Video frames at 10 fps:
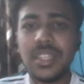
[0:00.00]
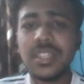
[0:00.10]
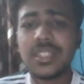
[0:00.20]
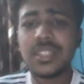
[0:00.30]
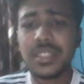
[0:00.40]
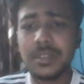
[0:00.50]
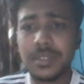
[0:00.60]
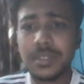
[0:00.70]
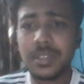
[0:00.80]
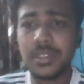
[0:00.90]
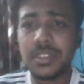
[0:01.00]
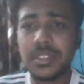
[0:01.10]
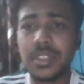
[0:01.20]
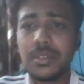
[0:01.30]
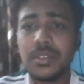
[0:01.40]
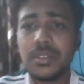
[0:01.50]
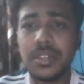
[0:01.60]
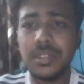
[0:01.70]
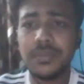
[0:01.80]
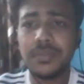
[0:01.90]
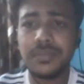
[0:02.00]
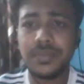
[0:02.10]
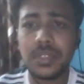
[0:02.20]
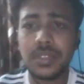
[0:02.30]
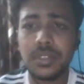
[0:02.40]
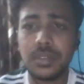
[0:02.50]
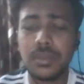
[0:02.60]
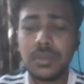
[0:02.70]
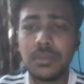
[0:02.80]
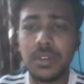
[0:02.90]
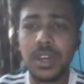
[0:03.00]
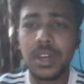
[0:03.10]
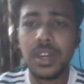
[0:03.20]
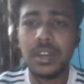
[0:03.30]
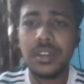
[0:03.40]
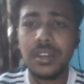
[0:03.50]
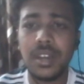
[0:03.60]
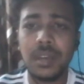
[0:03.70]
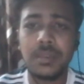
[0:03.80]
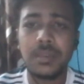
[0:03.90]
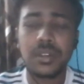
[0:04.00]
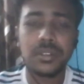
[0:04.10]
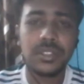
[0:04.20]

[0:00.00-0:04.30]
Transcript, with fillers: স্কেপ সিকোয়েন্স এগুলো নিয়ে সো আর আপনারা হচ্ছে